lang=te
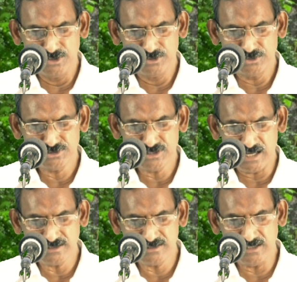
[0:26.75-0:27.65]
ఇటు
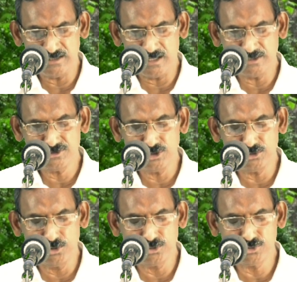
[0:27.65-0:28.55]
చాచి నా
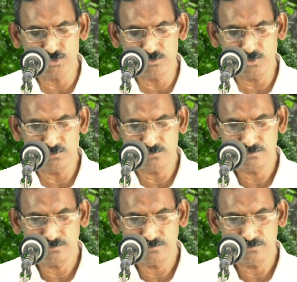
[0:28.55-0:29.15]
చేతులు చూడుము